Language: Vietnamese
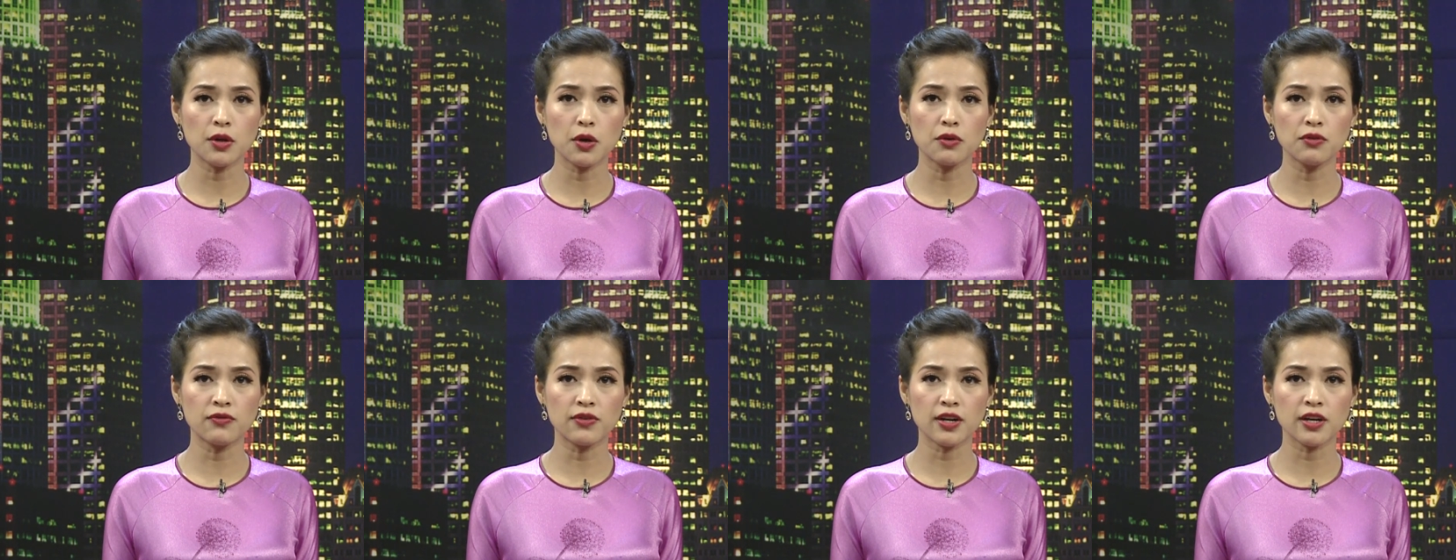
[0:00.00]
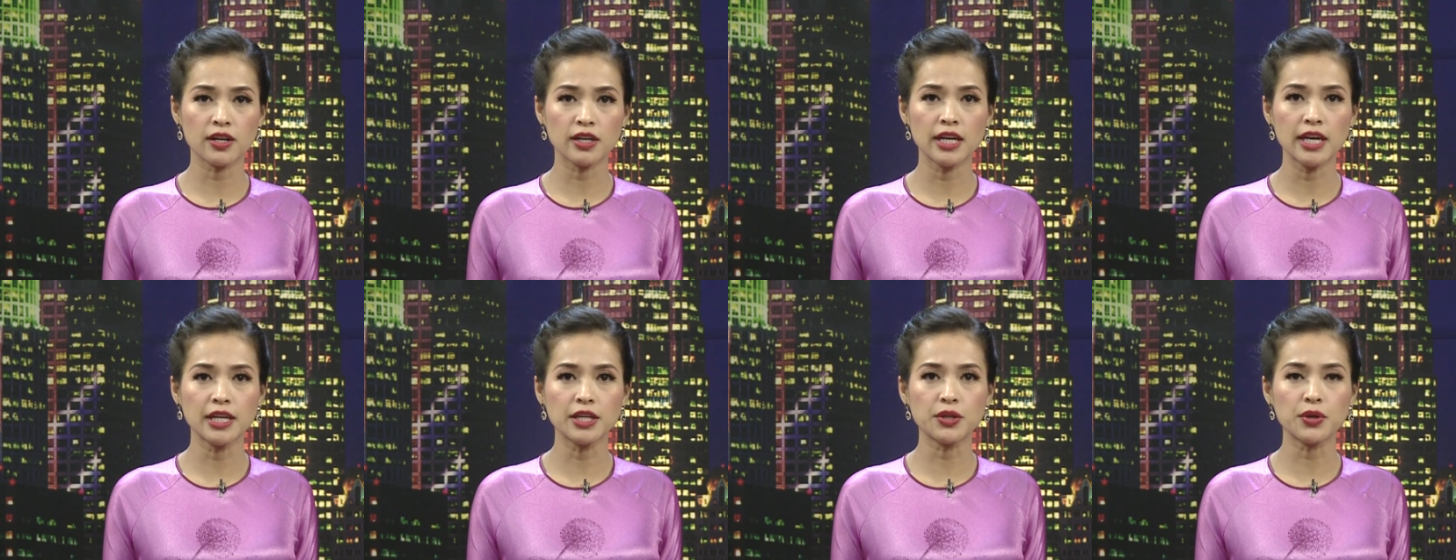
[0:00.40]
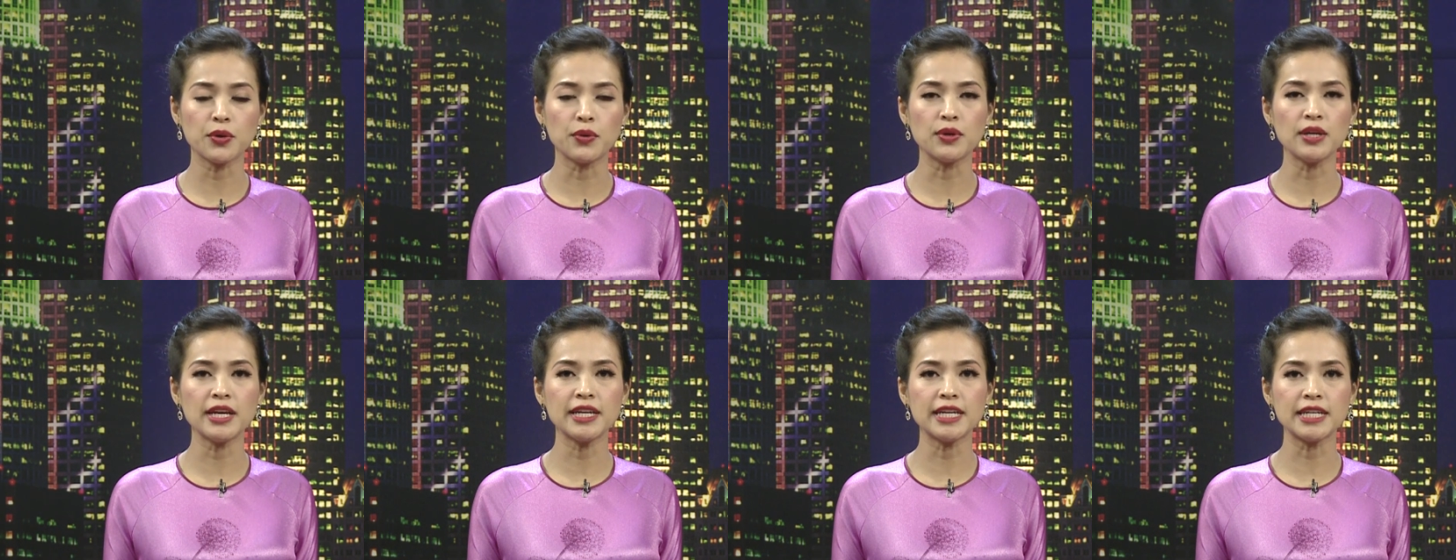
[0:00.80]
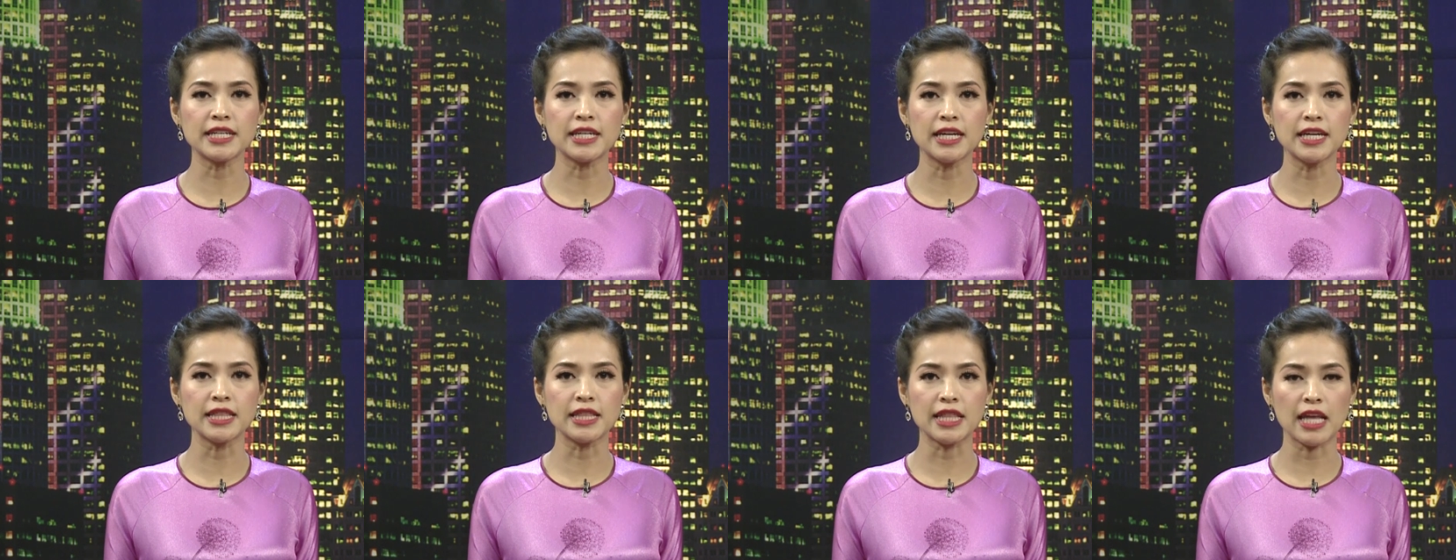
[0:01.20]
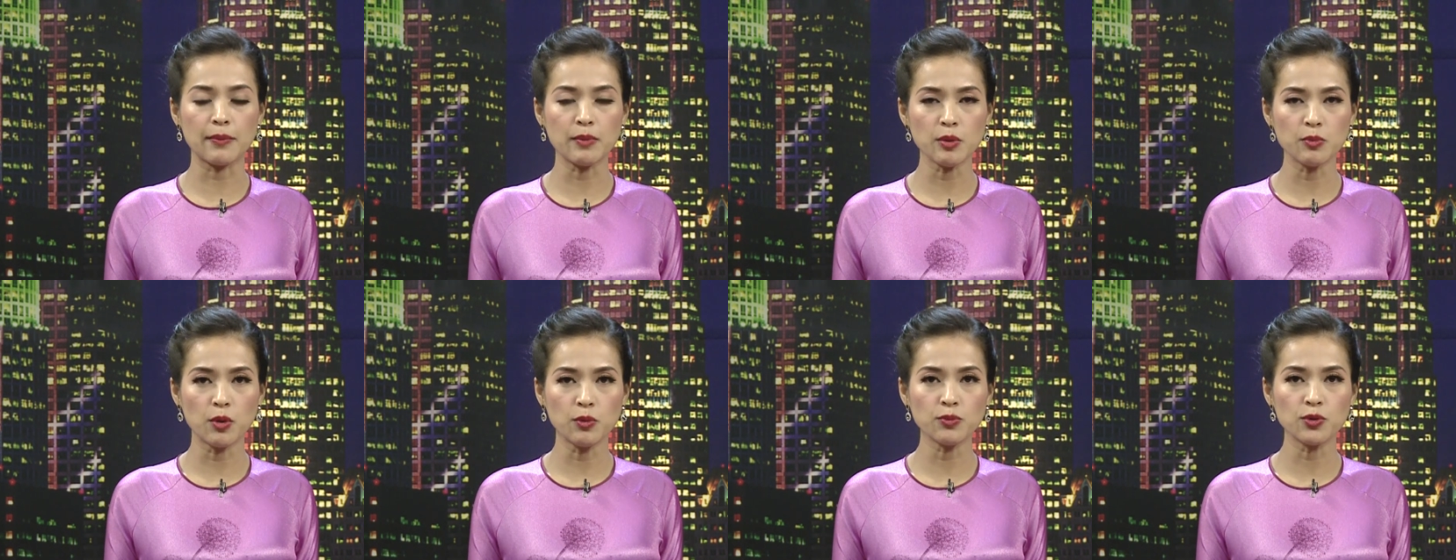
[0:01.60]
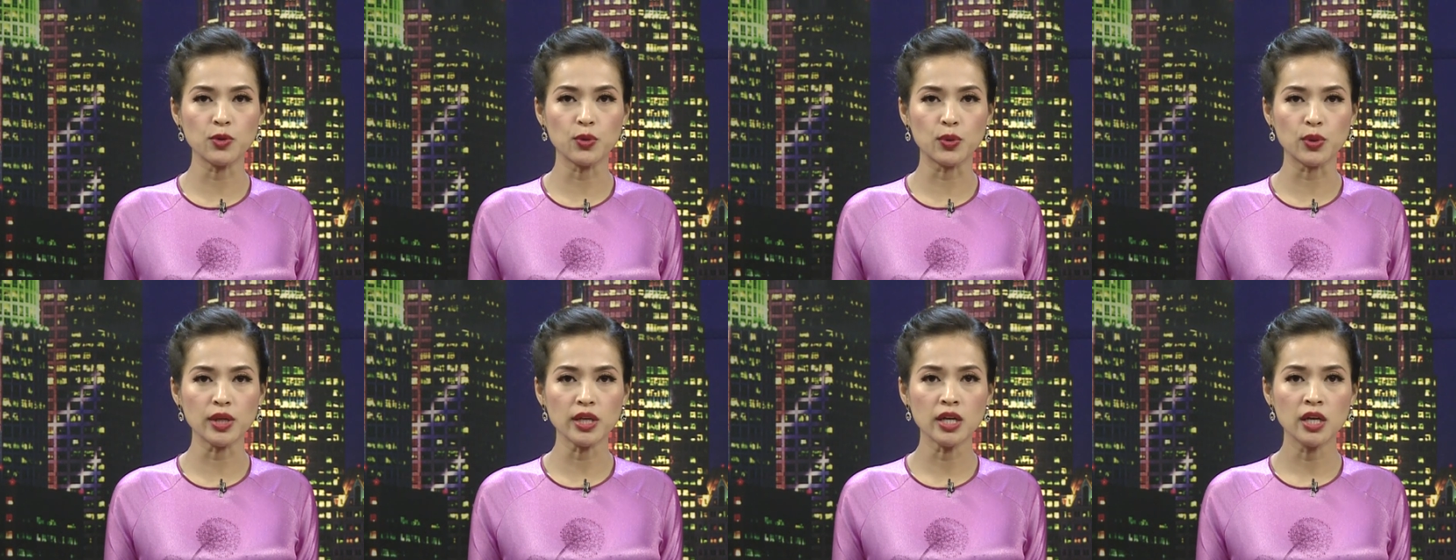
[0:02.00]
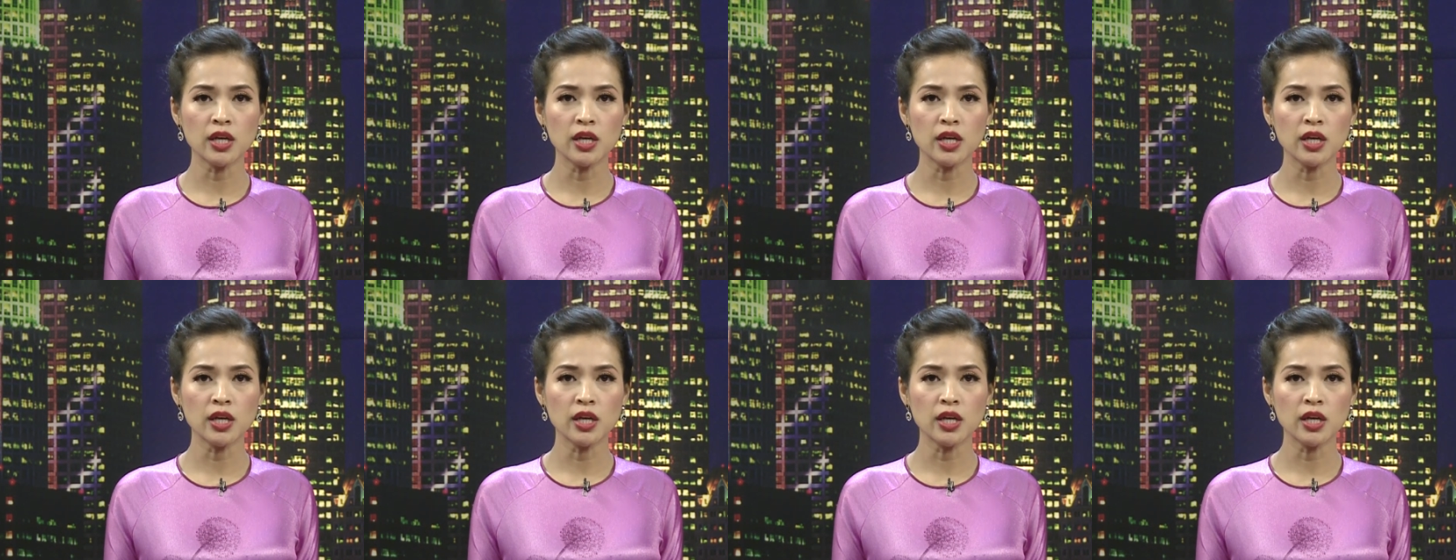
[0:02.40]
cover hình cũ Lê Đình Kình 84 tuổi,